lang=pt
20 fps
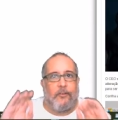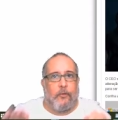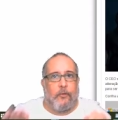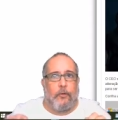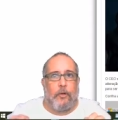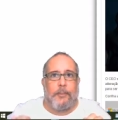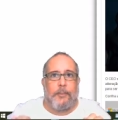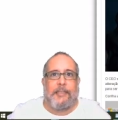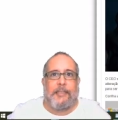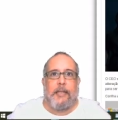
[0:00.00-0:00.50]
um
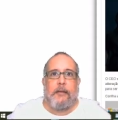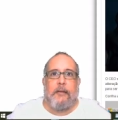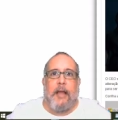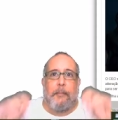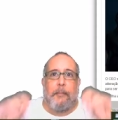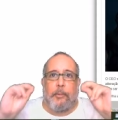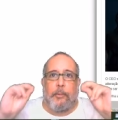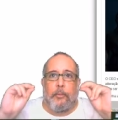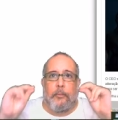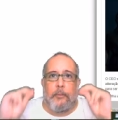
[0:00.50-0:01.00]
comentário
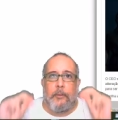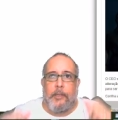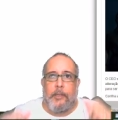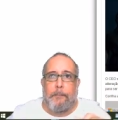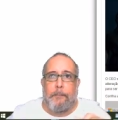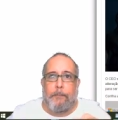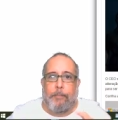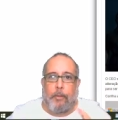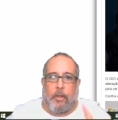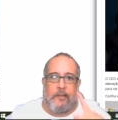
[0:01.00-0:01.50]
rápido e
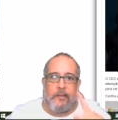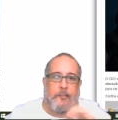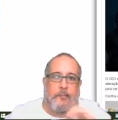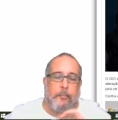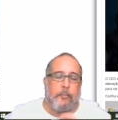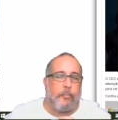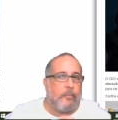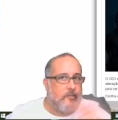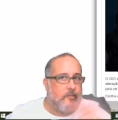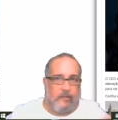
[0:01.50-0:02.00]

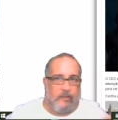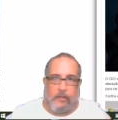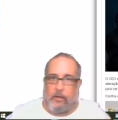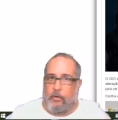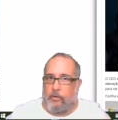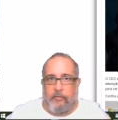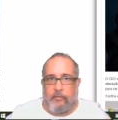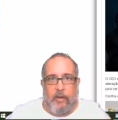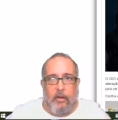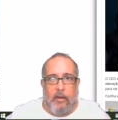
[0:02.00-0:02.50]
próximo, porque senão
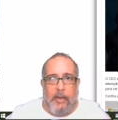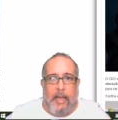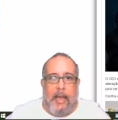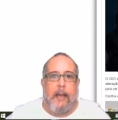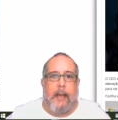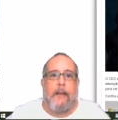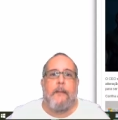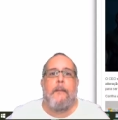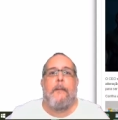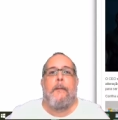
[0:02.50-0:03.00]
não vai
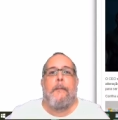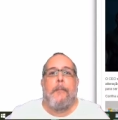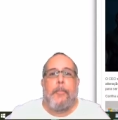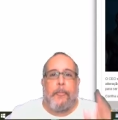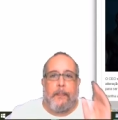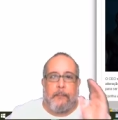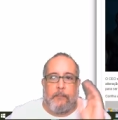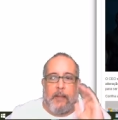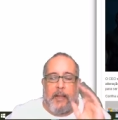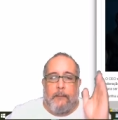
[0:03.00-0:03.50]
rolar.
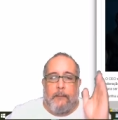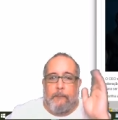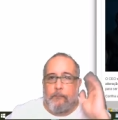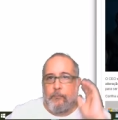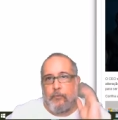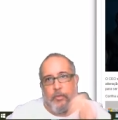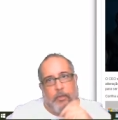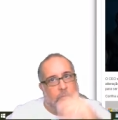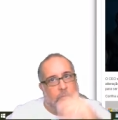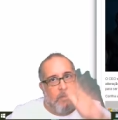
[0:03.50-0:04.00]
Tá?
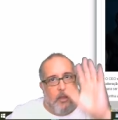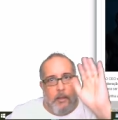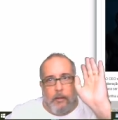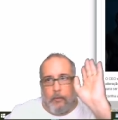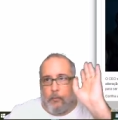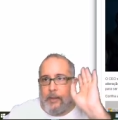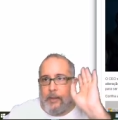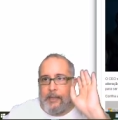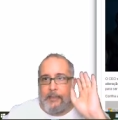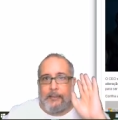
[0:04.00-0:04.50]
Senão é
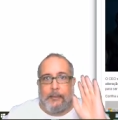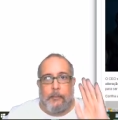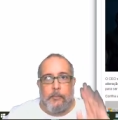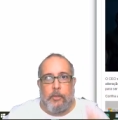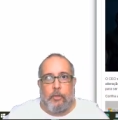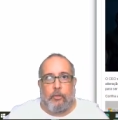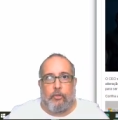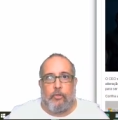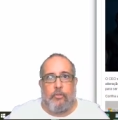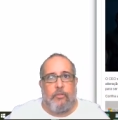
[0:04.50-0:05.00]
40
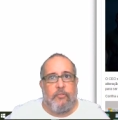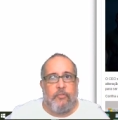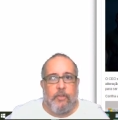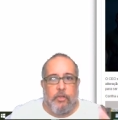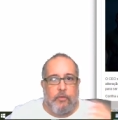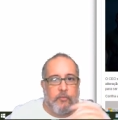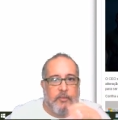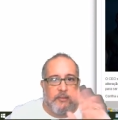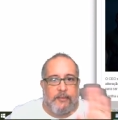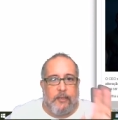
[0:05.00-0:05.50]
minutos de
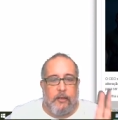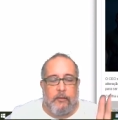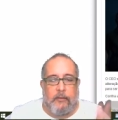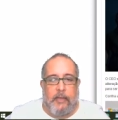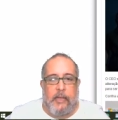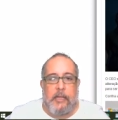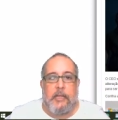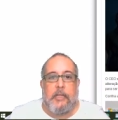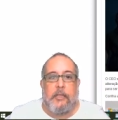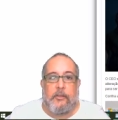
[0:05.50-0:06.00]
vídeo vocês não
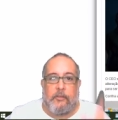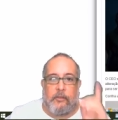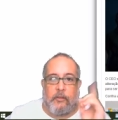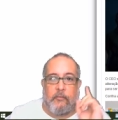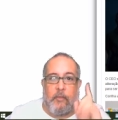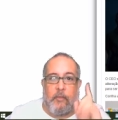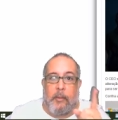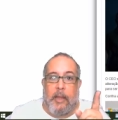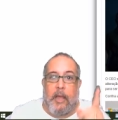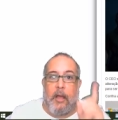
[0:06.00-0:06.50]
querem isso. Então
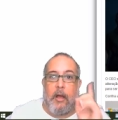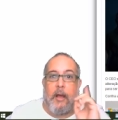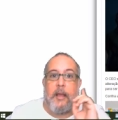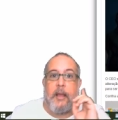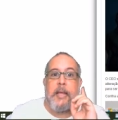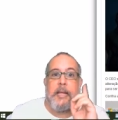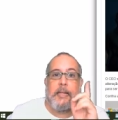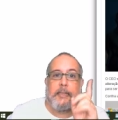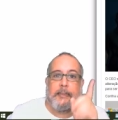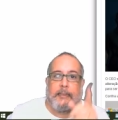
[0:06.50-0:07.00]
vamos lá.
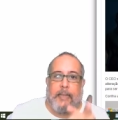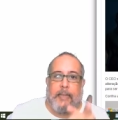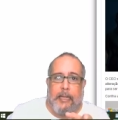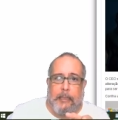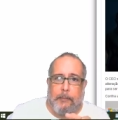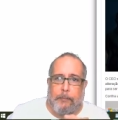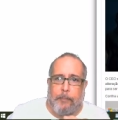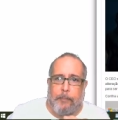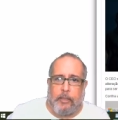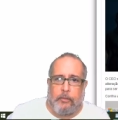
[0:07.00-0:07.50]

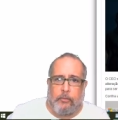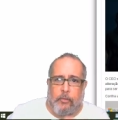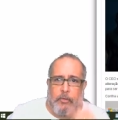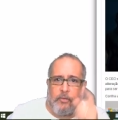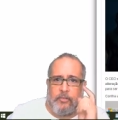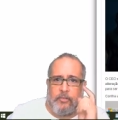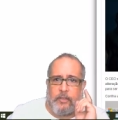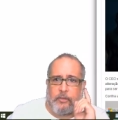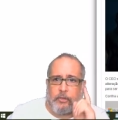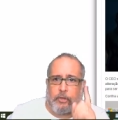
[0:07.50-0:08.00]
Dark
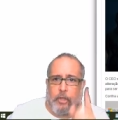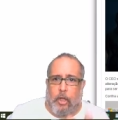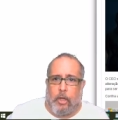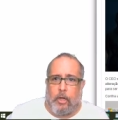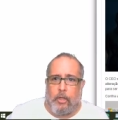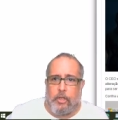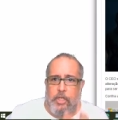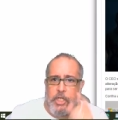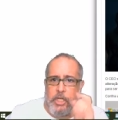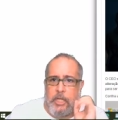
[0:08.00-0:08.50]
Pictures
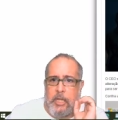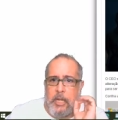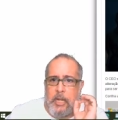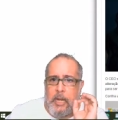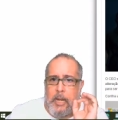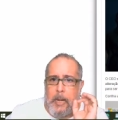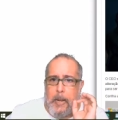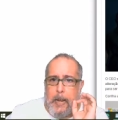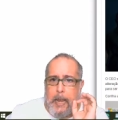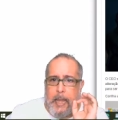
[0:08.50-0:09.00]
Anthology,
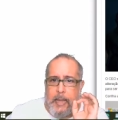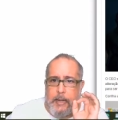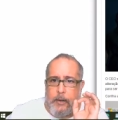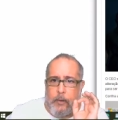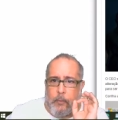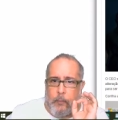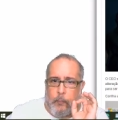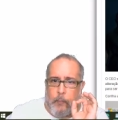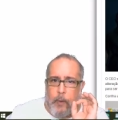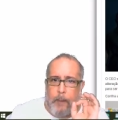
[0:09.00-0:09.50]

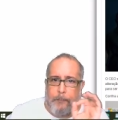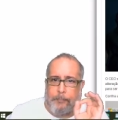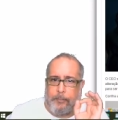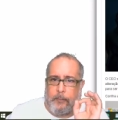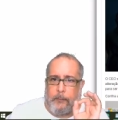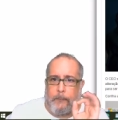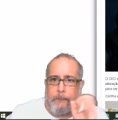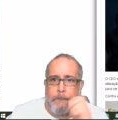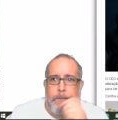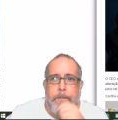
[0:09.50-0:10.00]
Little Rope.
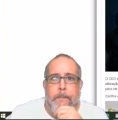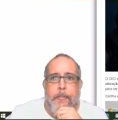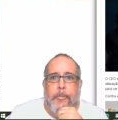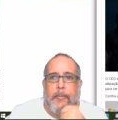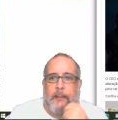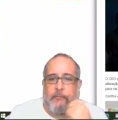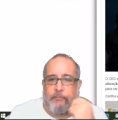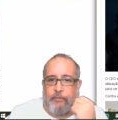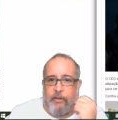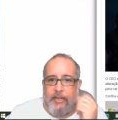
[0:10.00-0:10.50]

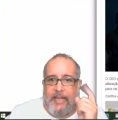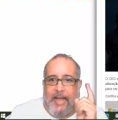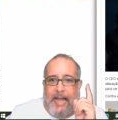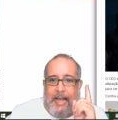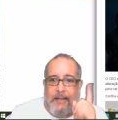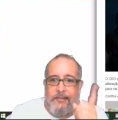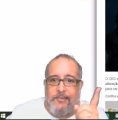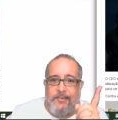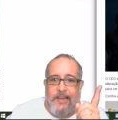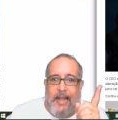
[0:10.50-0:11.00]
Foi
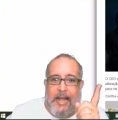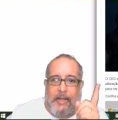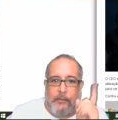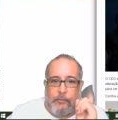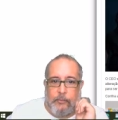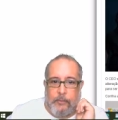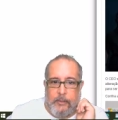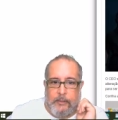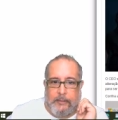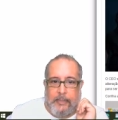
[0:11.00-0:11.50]

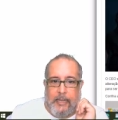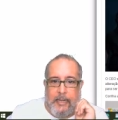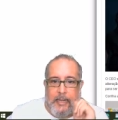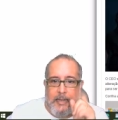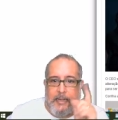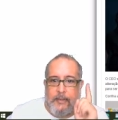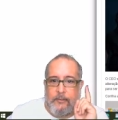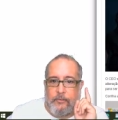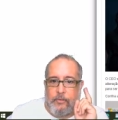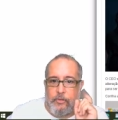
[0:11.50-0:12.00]
adiado, tá?
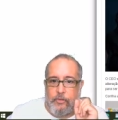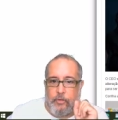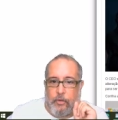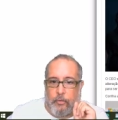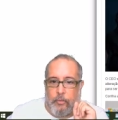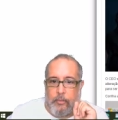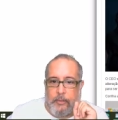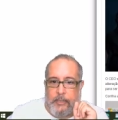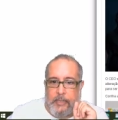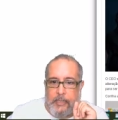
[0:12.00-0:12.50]
Esse
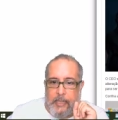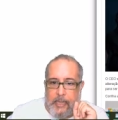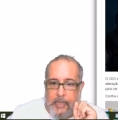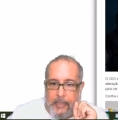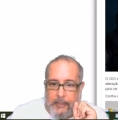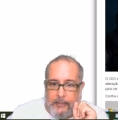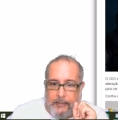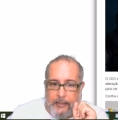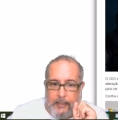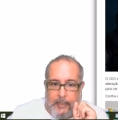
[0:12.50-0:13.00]
jogo que
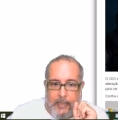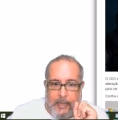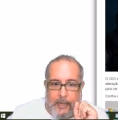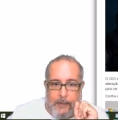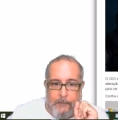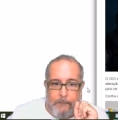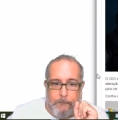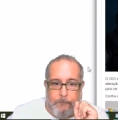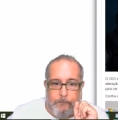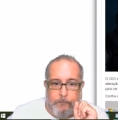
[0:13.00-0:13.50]
é
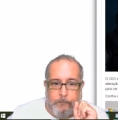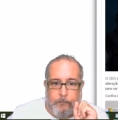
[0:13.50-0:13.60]
da